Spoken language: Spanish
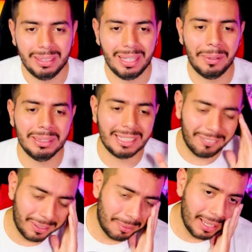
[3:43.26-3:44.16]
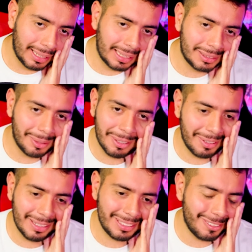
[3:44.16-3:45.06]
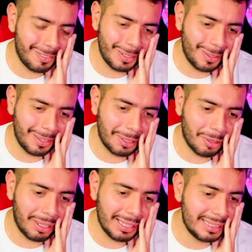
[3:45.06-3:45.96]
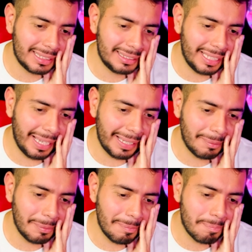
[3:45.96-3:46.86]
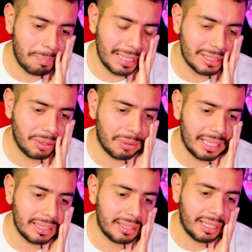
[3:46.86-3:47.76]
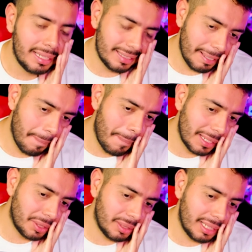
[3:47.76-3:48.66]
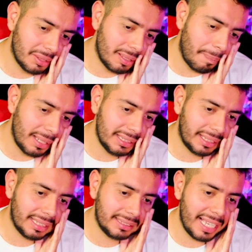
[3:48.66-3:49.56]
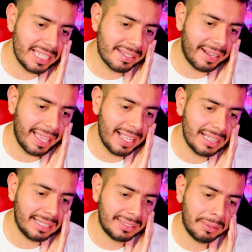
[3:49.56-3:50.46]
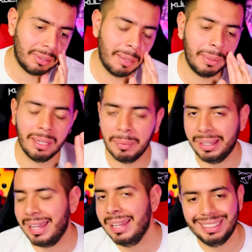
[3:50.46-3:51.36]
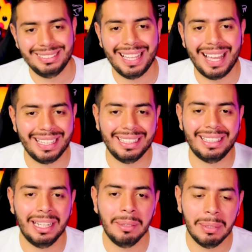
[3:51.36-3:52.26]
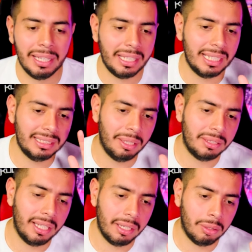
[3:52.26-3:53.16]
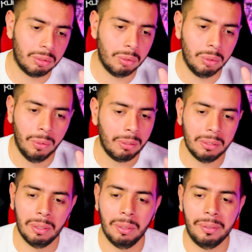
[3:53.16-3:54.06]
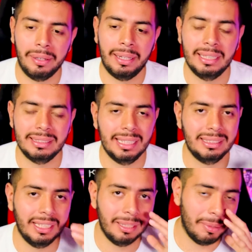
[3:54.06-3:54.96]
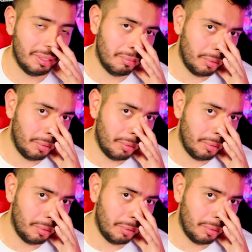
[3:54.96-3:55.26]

y tengo esta figura que estoy viendo en este momento de Gohan. Es que está impresionante. Está impresionante. O sea, parece que está irreal lanzando un Kamehameha. Está increíble. Y esta otra de Goku cuando regresa en la sala de Majin